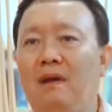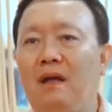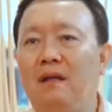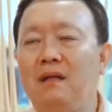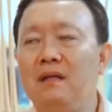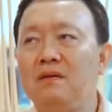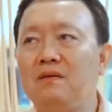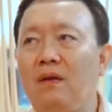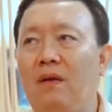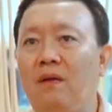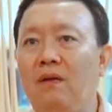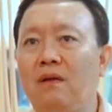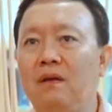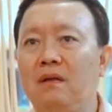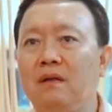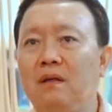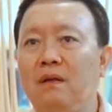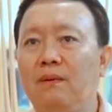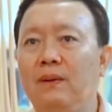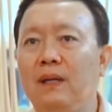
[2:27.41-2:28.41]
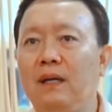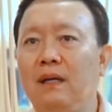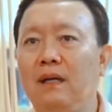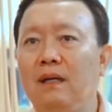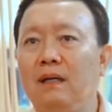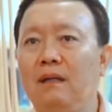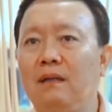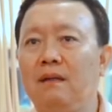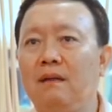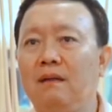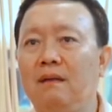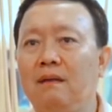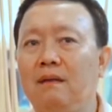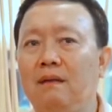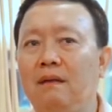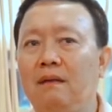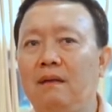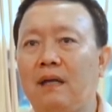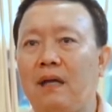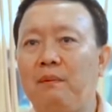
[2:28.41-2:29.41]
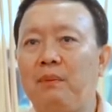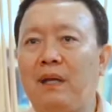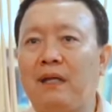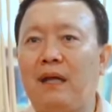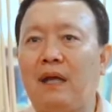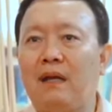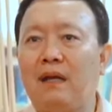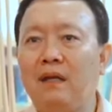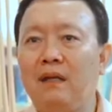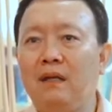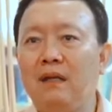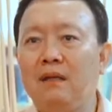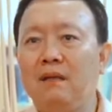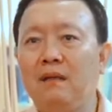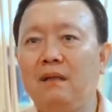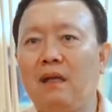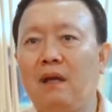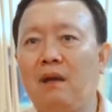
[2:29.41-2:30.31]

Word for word: อันที่2ก็คือว่าการผ่าตัดครั้งนี้คือ